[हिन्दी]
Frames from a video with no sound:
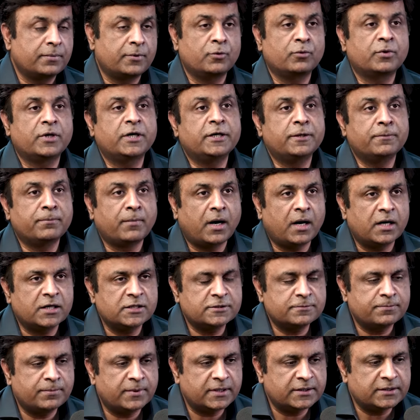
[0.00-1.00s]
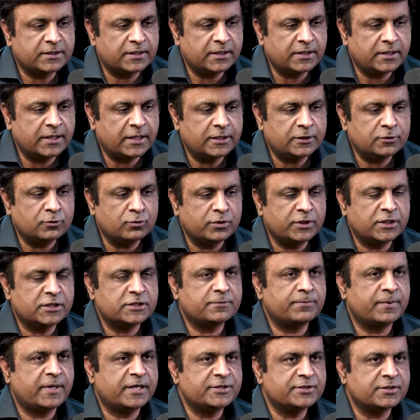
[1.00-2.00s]
क्योंकि डिमांड्स बढ़ती गई दुनिया
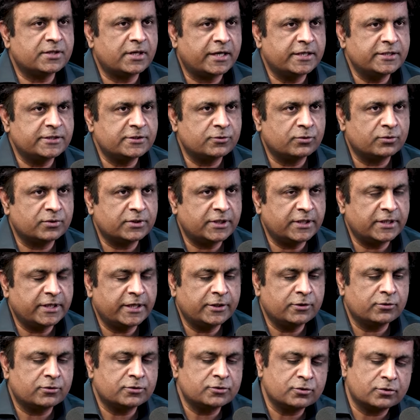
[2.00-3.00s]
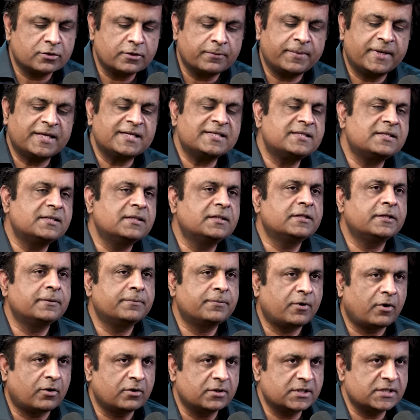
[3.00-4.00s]
स्पेशलाइज्ड होती गई और जो कैपेसिटी थी
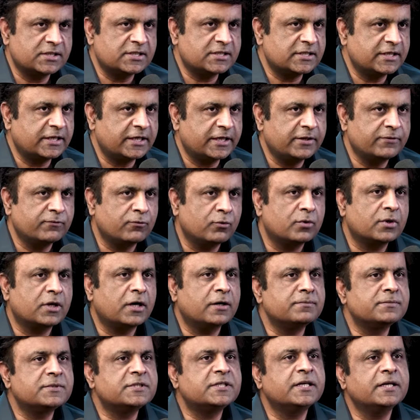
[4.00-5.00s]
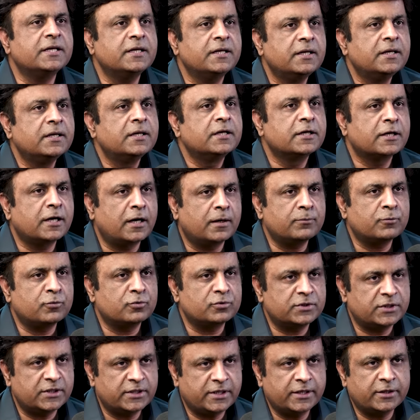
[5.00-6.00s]
ब्रोक्रेसी की वो कम से कम
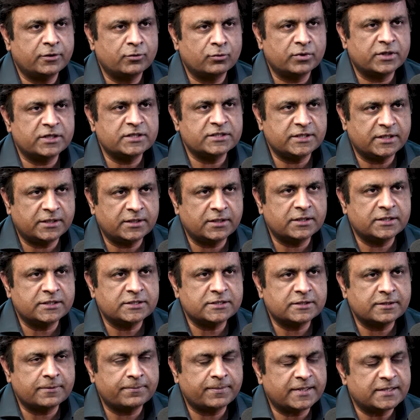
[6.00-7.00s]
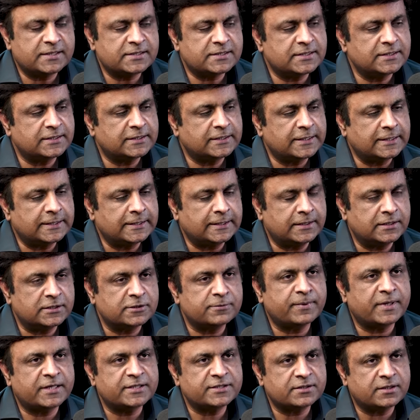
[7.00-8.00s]
होती रही क्योंकि जर्नलिस्ट कैपेसिटी थी इनकी
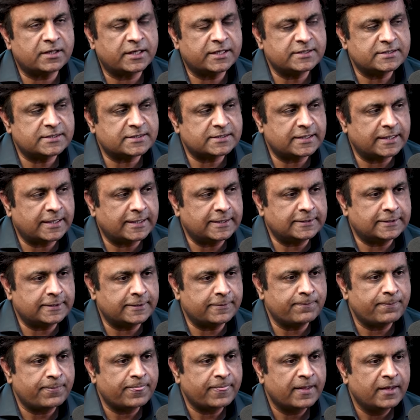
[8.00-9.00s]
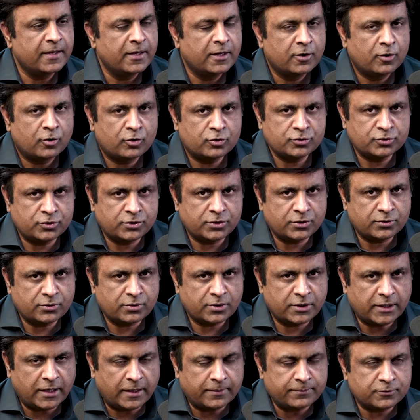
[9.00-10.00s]
स्पेशलाइज्ड नहीं थी और जो
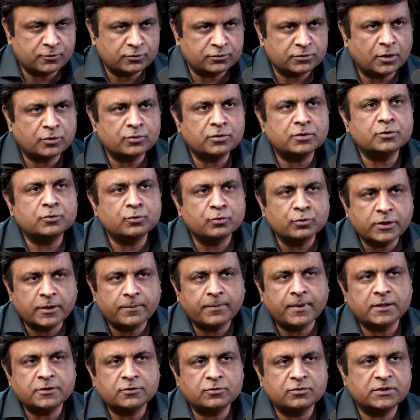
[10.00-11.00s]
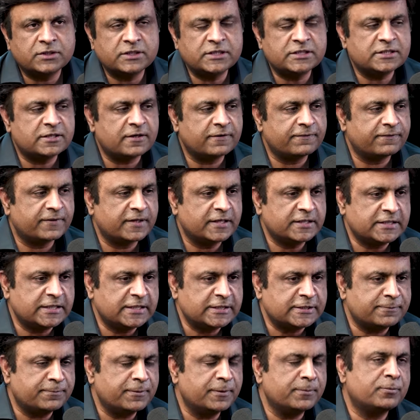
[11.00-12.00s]
अब 2002 के बाद जो तीसरा फेज़
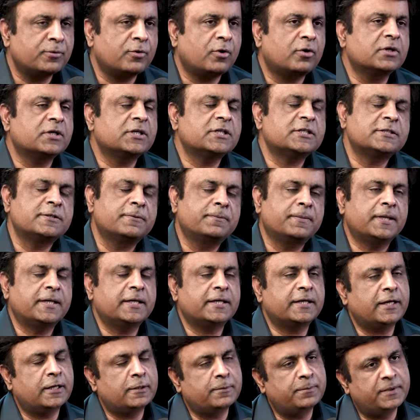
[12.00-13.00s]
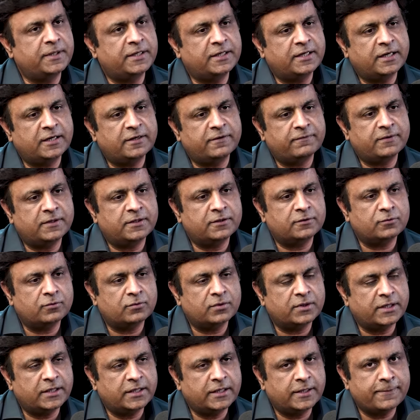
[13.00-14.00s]
है इसमें ब्रोक्रेसी मेरे ख्याल में रेलेवेंट
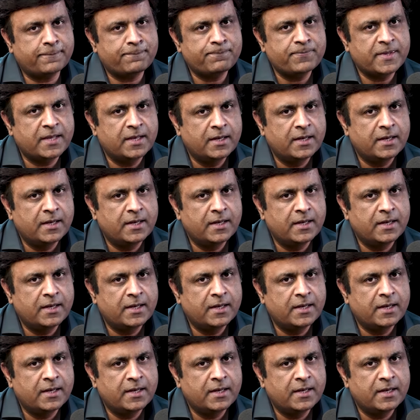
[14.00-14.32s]
हो गई है